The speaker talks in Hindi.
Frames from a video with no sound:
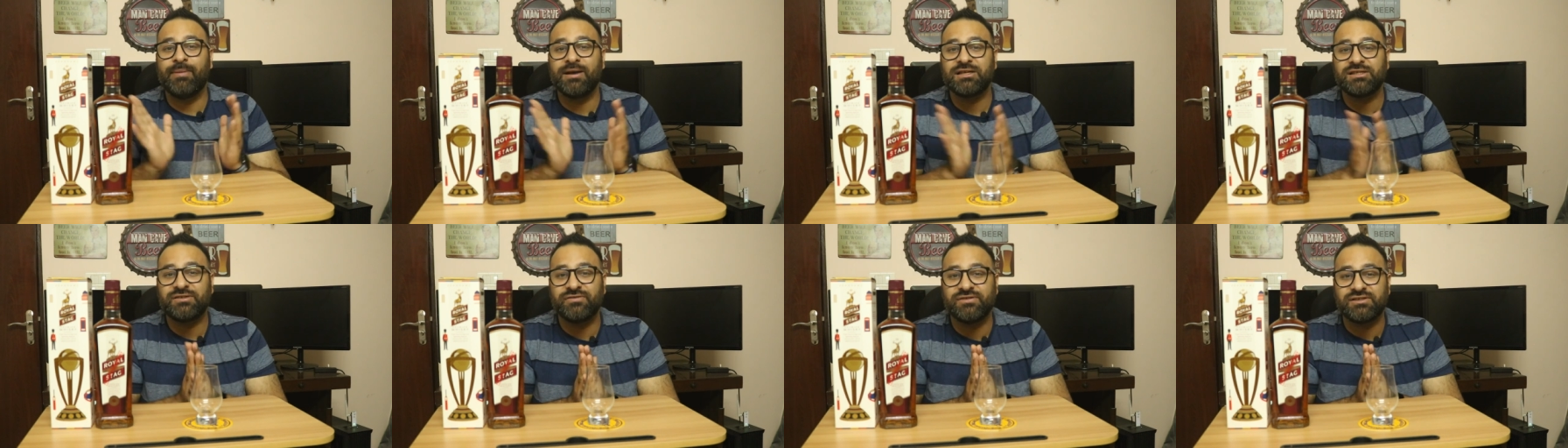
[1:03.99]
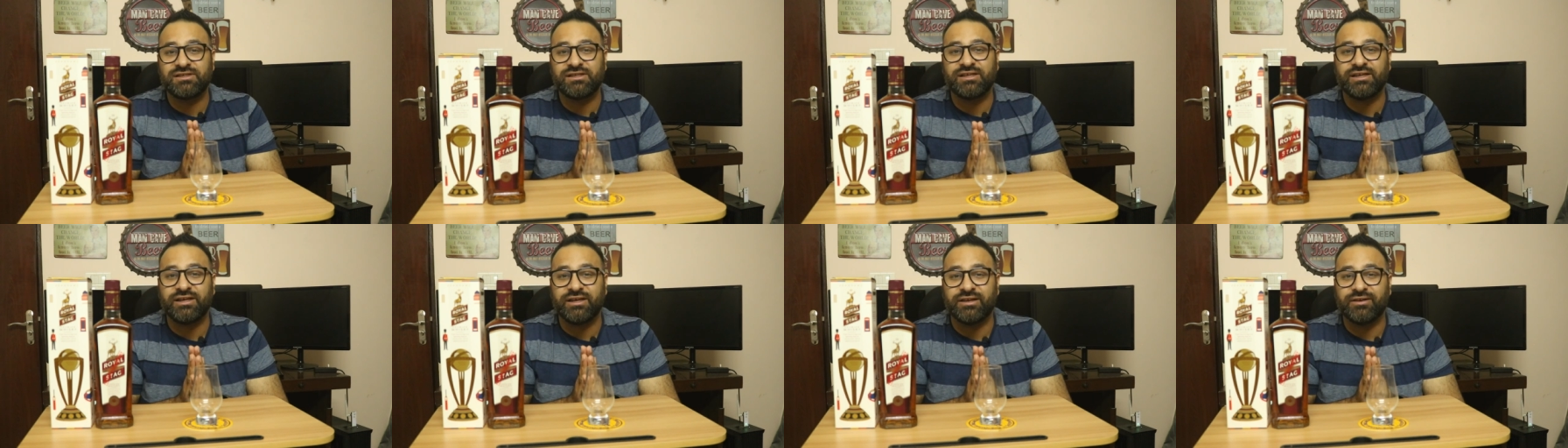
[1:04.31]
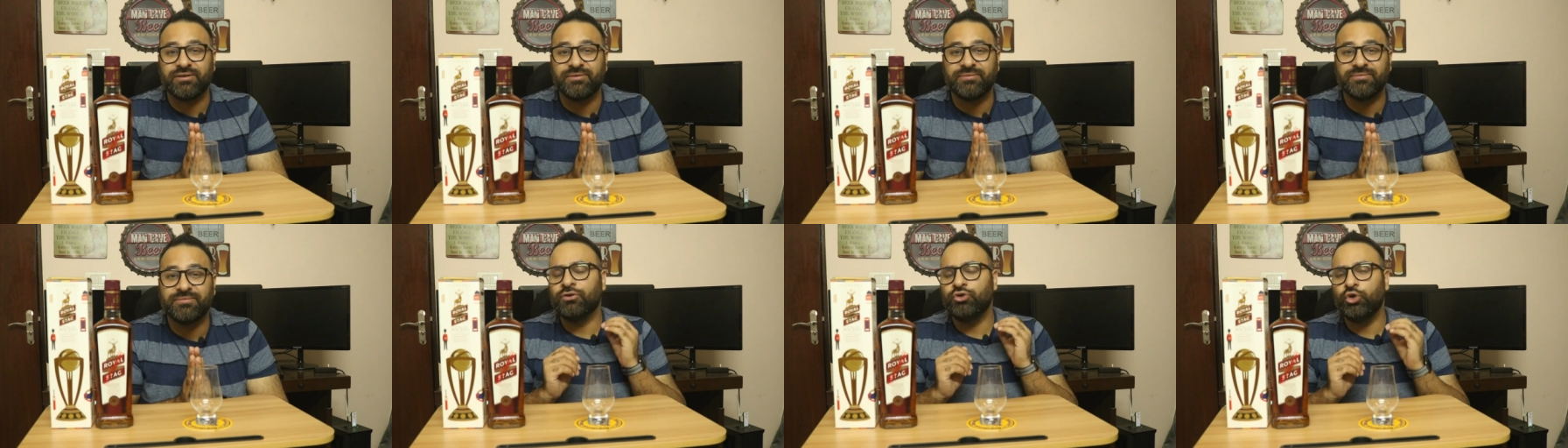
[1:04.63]
बेस्ट विस्की
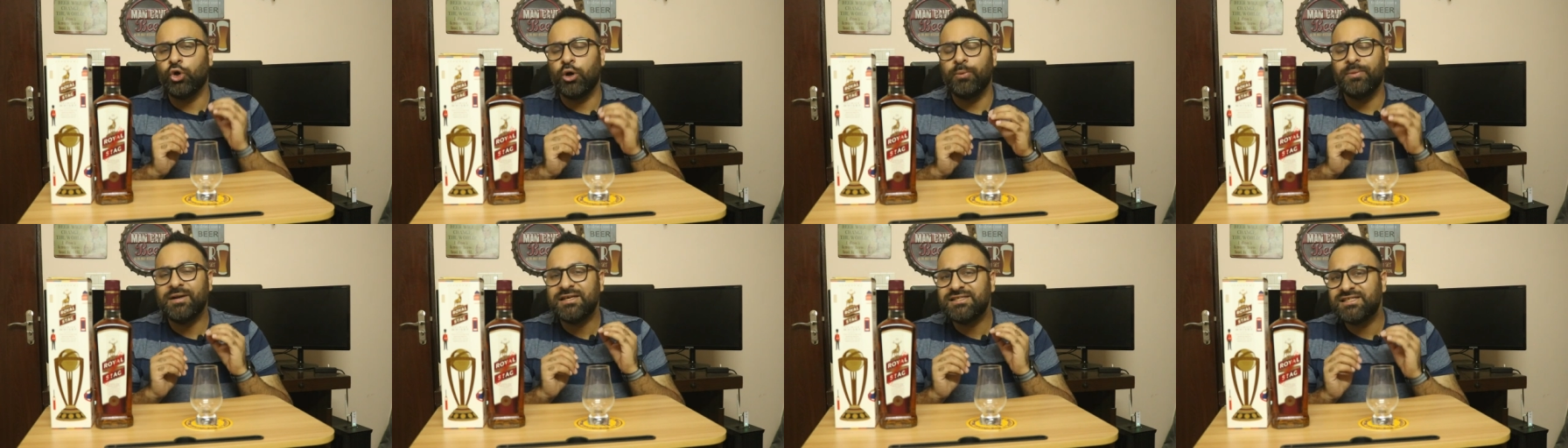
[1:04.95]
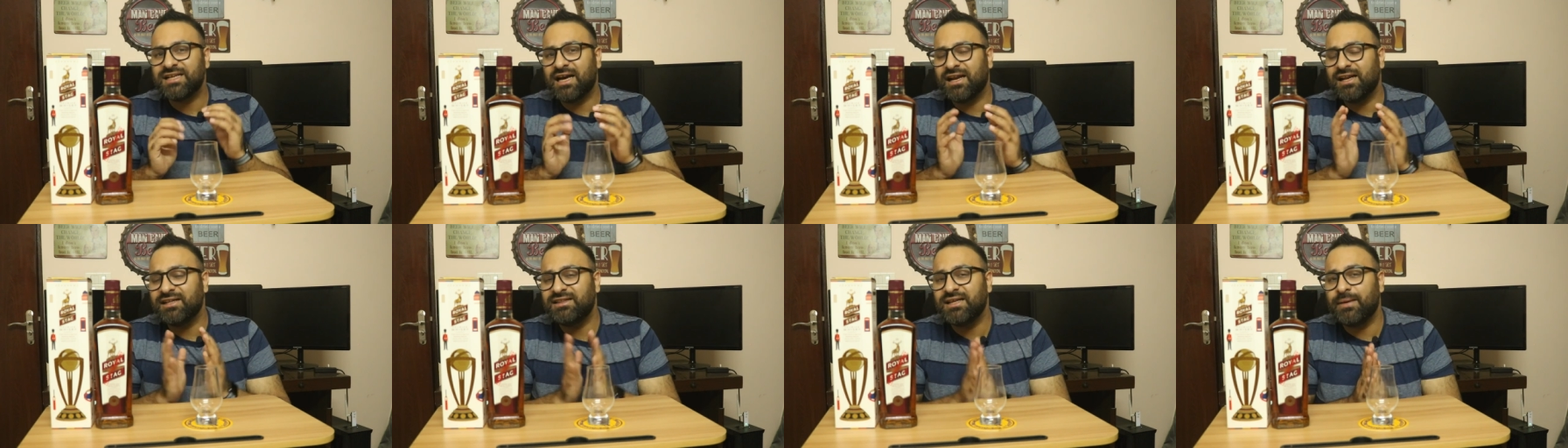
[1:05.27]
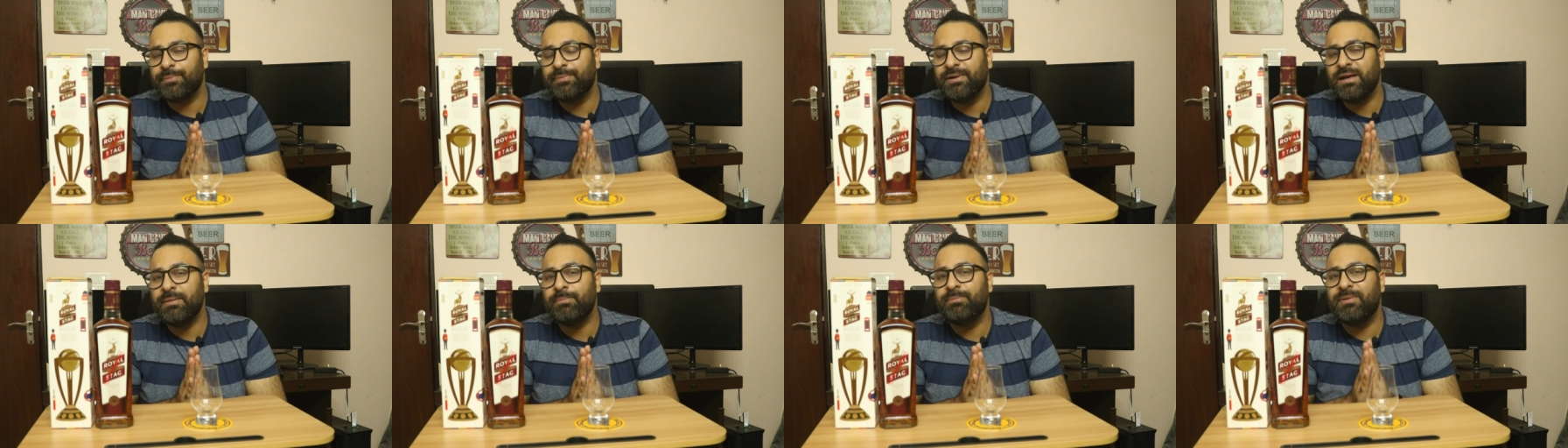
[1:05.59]
है तो हमने जाना
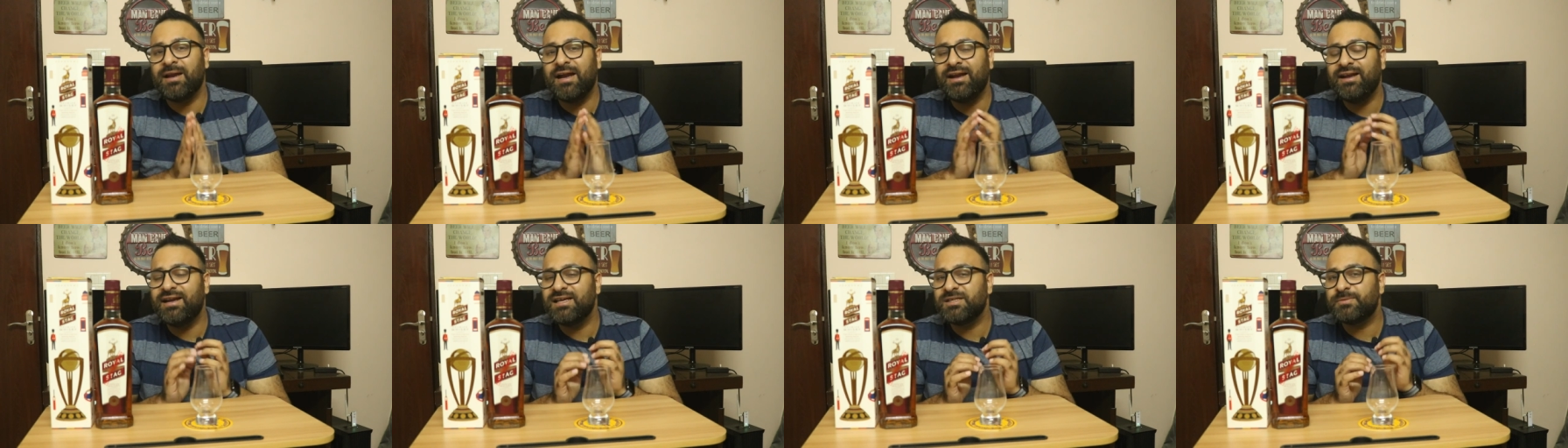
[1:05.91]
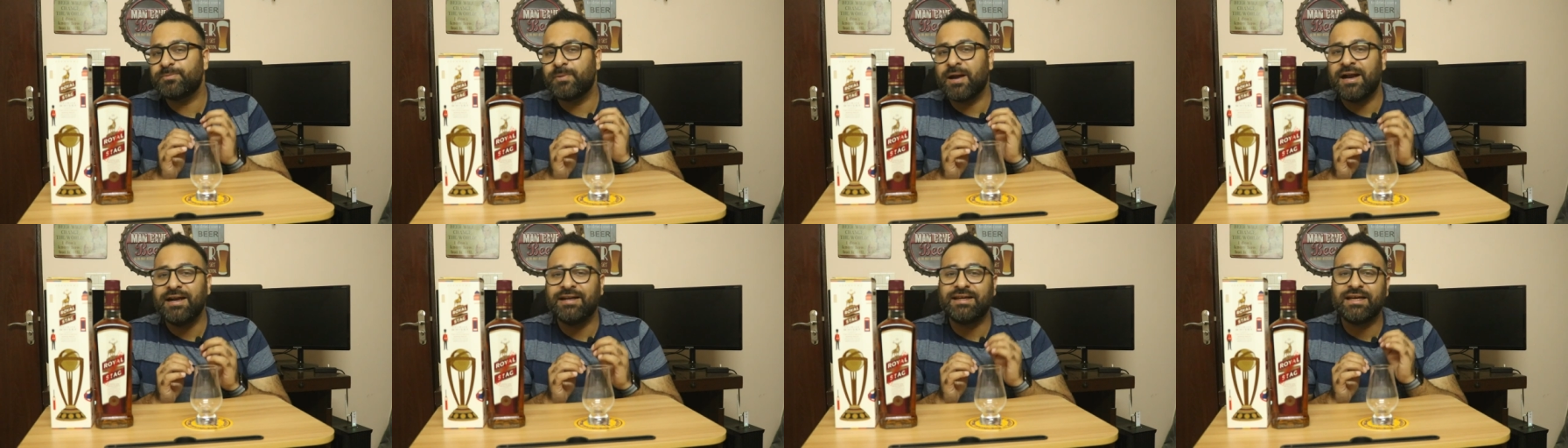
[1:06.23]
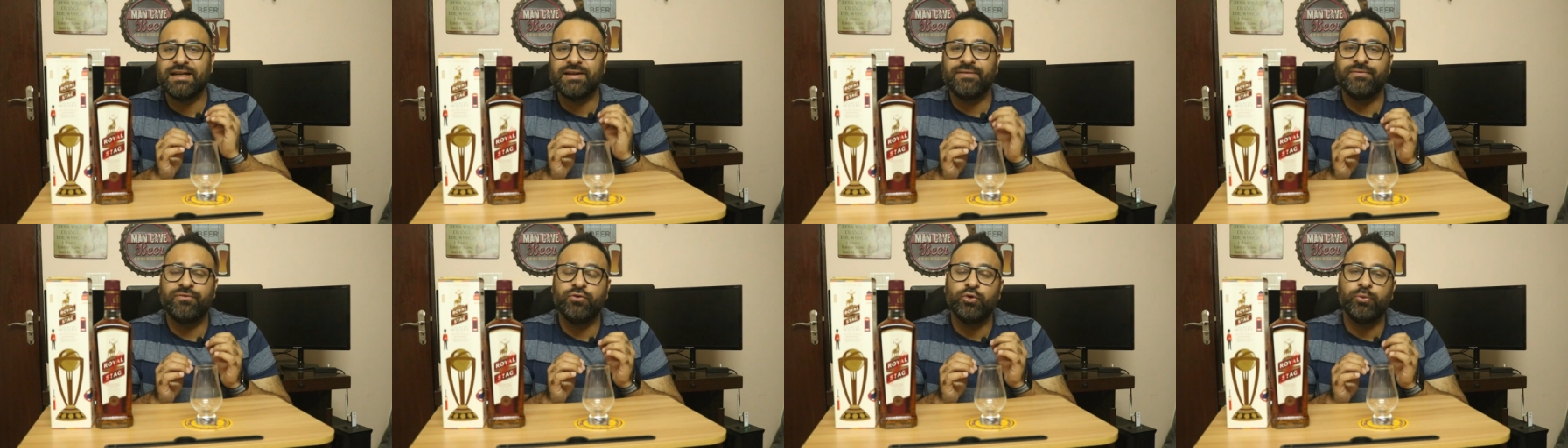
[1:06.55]
था अपने ब्लेंडर स्प्राइट
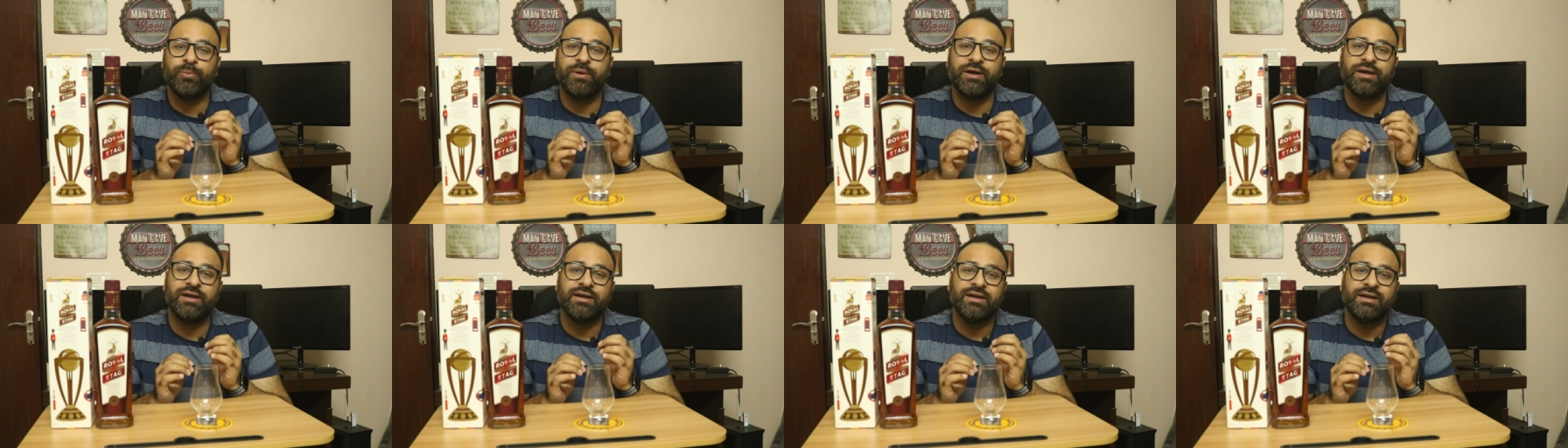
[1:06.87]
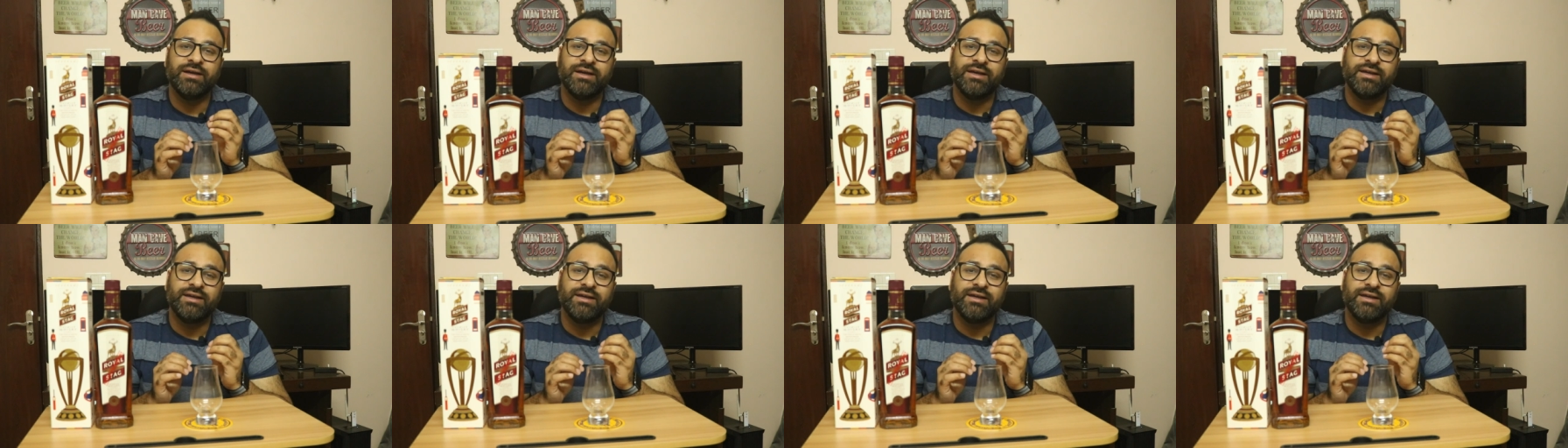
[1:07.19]
के रिव्यू में